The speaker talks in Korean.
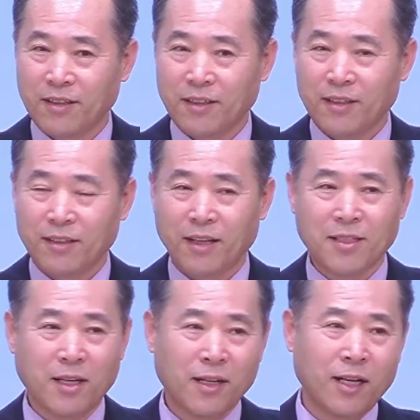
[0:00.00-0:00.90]
내
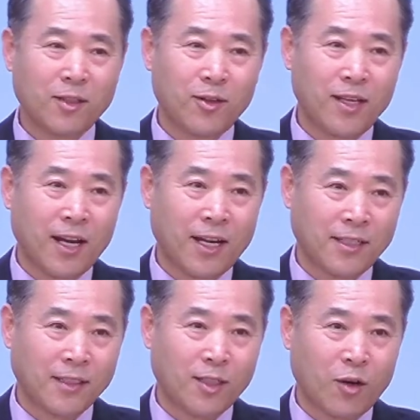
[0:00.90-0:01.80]
생각대로 이야기하지
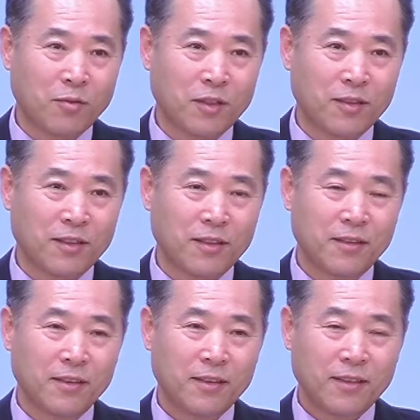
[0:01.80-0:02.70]
않게 없어서
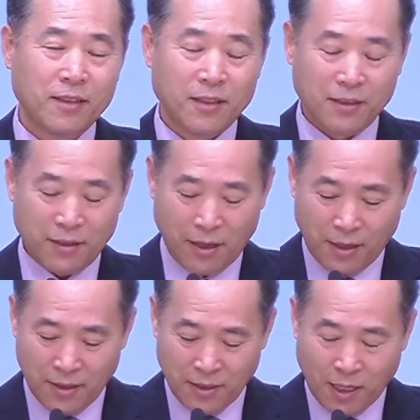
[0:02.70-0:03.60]
내가
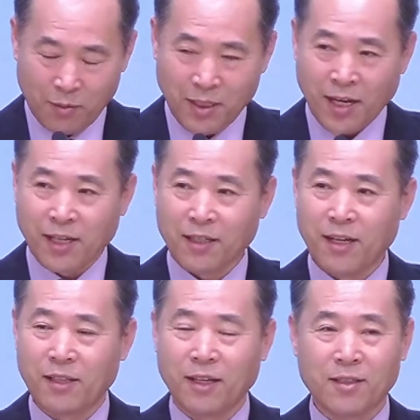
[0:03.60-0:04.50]
이 사람 이야기를
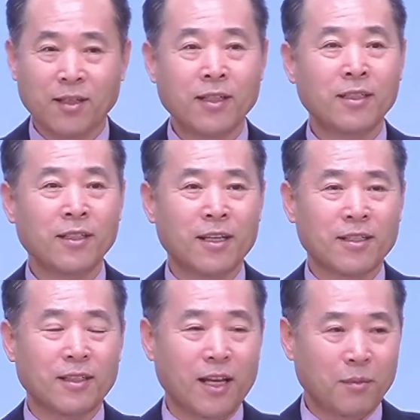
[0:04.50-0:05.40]
꺼낼 때 성령께서
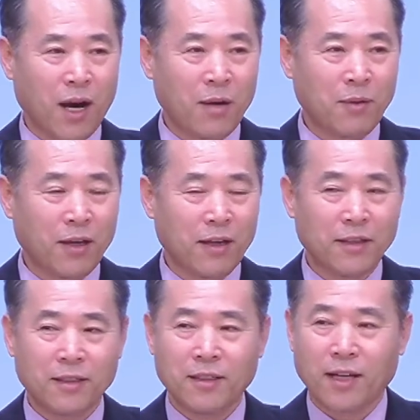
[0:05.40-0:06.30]
내 마음에
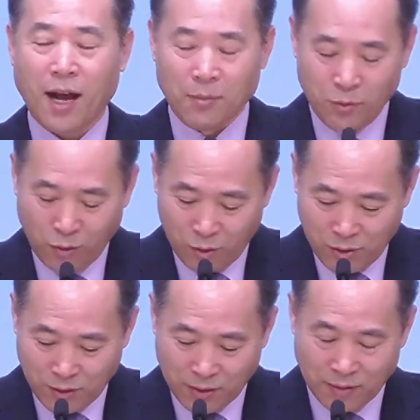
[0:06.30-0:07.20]
감동을
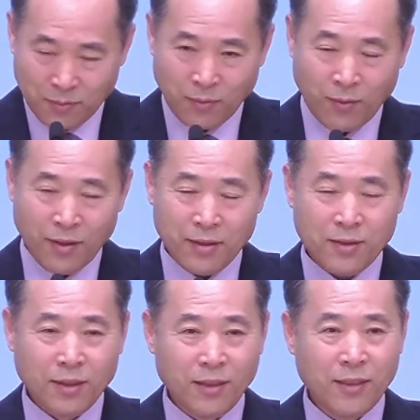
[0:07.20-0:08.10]
줘서
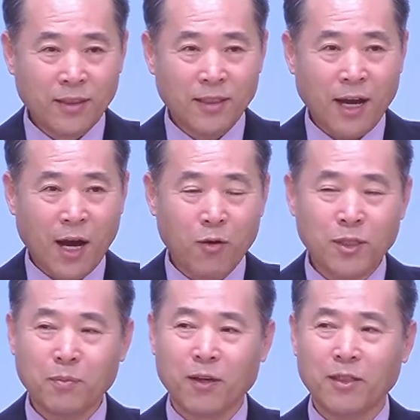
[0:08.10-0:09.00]
성령이 하고
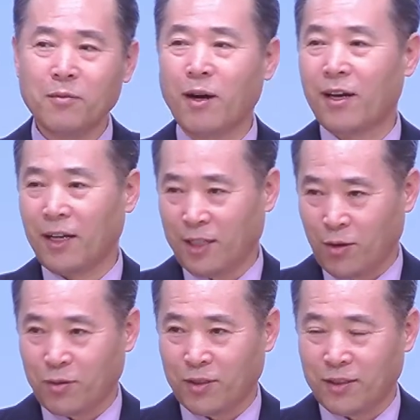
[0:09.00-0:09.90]
싶어하는 그 말을 하게
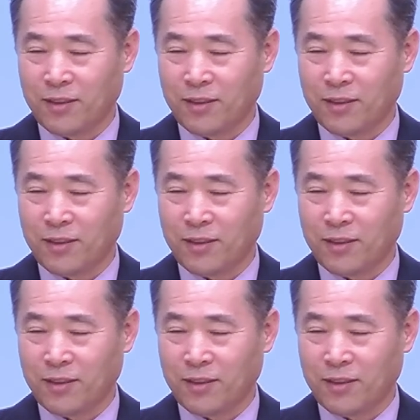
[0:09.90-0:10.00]
없어서늘